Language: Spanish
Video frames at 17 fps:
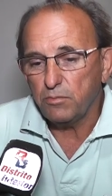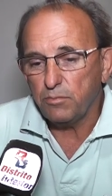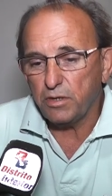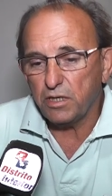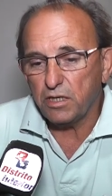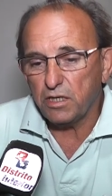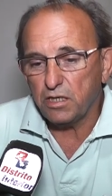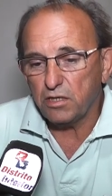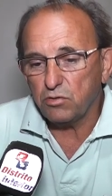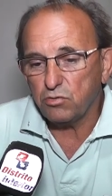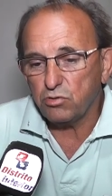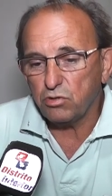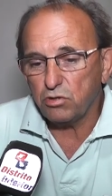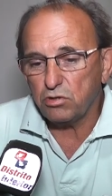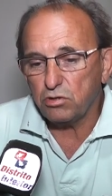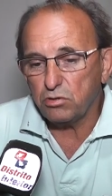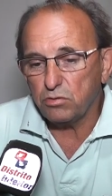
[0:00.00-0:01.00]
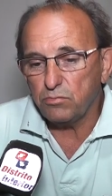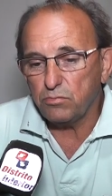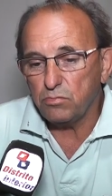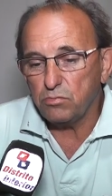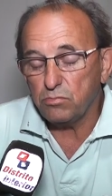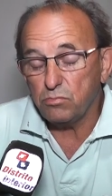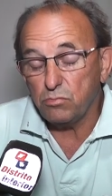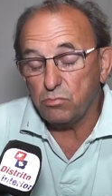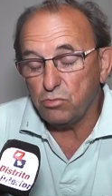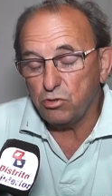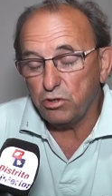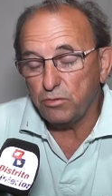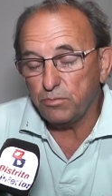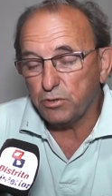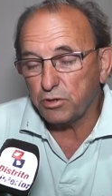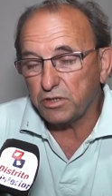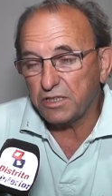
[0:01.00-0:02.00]
para nosotros muy
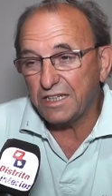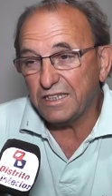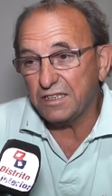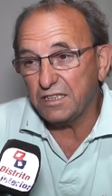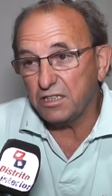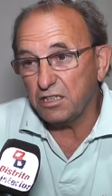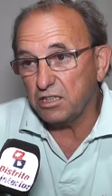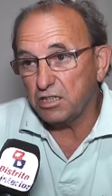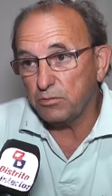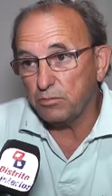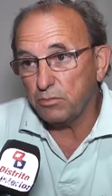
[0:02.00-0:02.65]
importantes en este